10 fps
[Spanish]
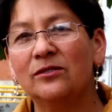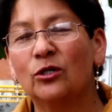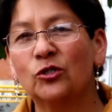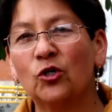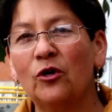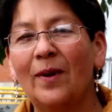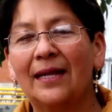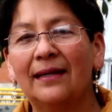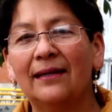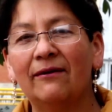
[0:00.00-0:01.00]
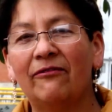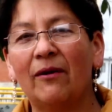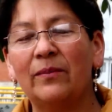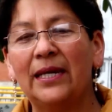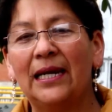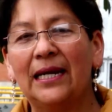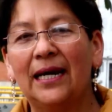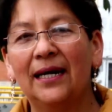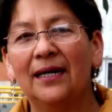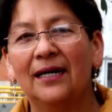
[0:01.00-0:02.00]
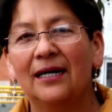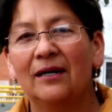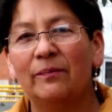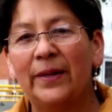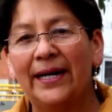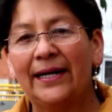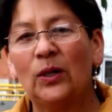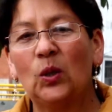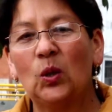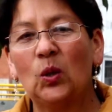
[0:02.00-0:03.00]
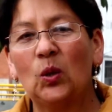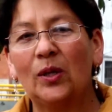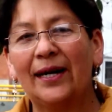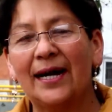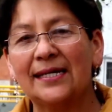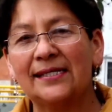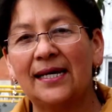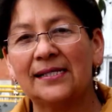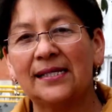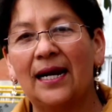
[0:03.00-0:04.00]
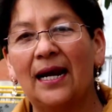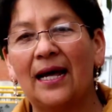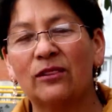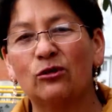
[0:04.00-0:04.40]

no soy madre de familia, pero gracias a la